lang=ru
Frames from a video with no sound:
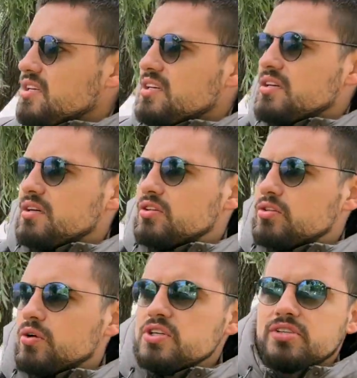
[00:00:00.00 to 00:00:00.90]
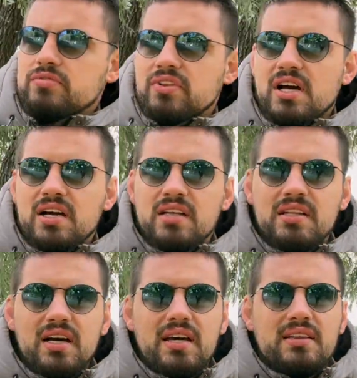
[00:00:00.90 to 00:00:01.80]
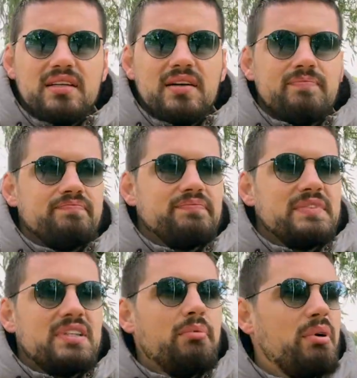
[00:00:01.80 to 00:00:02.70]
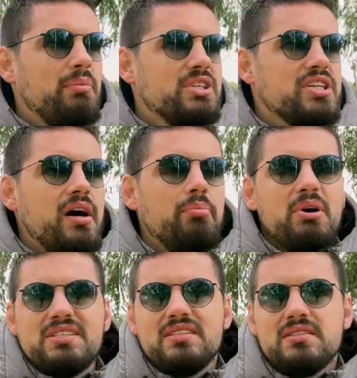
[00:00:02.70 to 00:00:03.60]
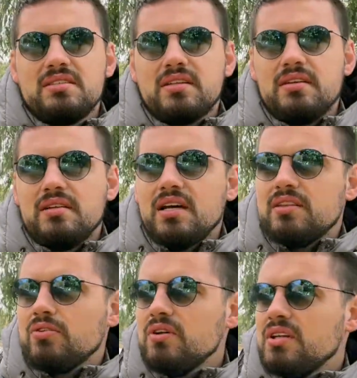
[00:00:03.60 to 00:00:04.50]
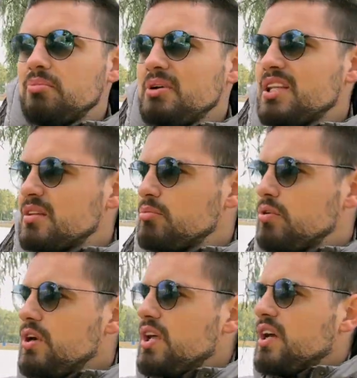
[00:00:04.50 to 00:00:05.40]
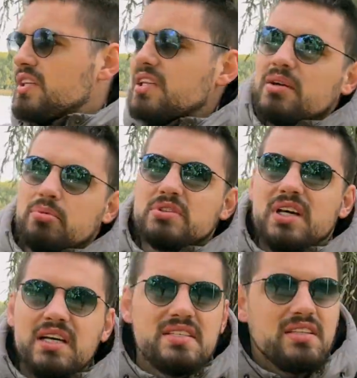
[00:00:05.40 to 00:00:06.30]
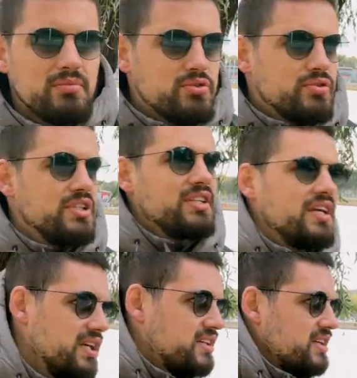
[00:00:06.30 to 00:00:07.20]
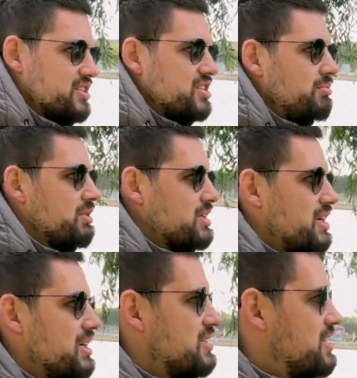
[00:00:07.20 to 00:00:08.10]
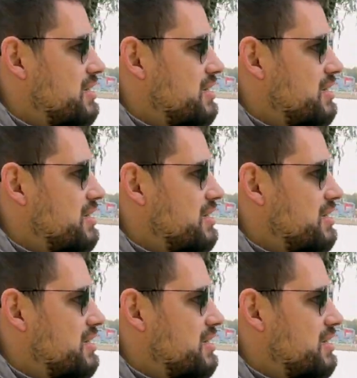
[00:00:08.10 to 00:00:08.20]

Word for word: и дождь, влага, да, это самая большая опасность для дрона, поэтому не допускайте там чужих каких-то ошибок, да, когда